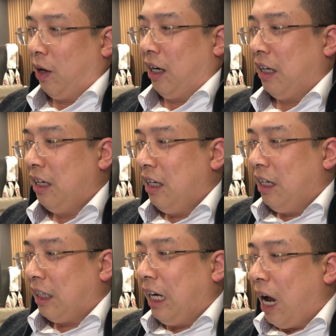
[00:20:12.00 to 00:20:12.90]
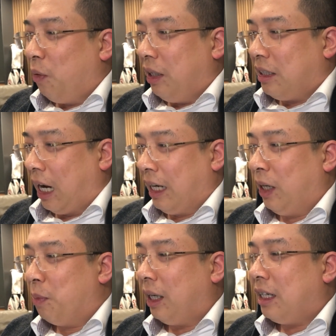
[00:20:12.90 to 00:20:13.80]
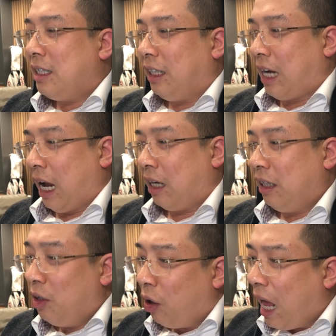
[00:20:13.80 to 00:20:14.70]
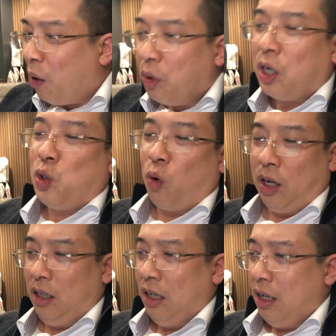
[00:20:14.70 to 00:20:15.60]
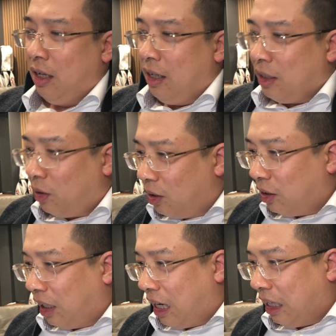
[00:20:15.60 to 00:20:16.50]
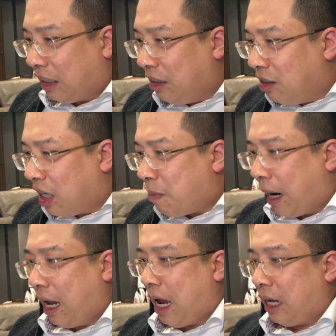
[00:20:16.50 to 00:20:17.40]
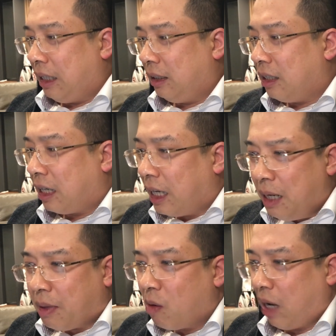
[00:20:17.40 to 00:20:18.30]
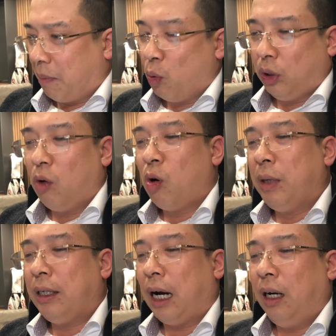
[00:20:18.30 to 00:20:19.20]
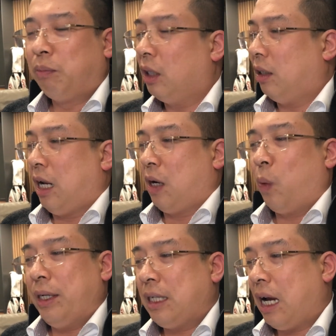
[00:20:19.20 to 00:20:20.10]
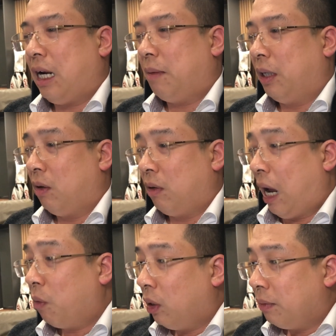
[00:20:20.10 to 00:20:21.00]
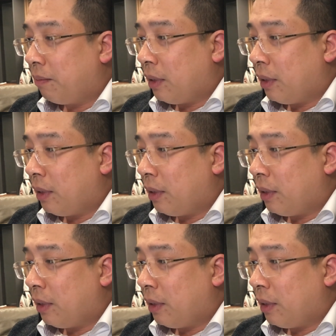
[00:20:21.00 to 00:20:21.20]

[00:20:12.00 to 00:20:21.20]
hoặc là cái lão này chả hiểu biết cái gì cả nó láo ở cái chỗ đấy cho nên tôi nhắc lại là cái người bán hàng ấy tức là khi mà không đạt mục tiêu của mình cái lập tức là quay ra là bắt đầu láo luôn